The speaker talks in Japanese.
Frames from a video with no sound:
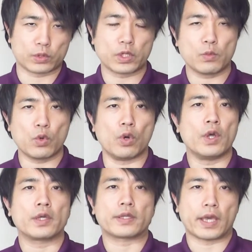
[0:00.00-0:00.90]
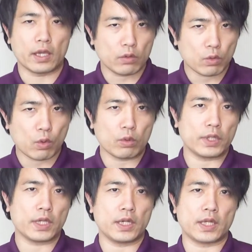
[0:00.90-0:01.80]
それも健康
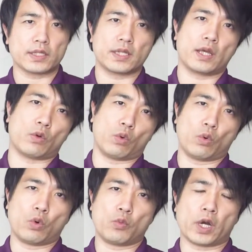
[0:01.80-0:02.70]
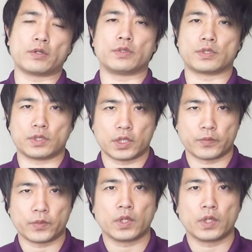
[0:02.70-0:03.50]
的に痩せられる方法もあるんですね。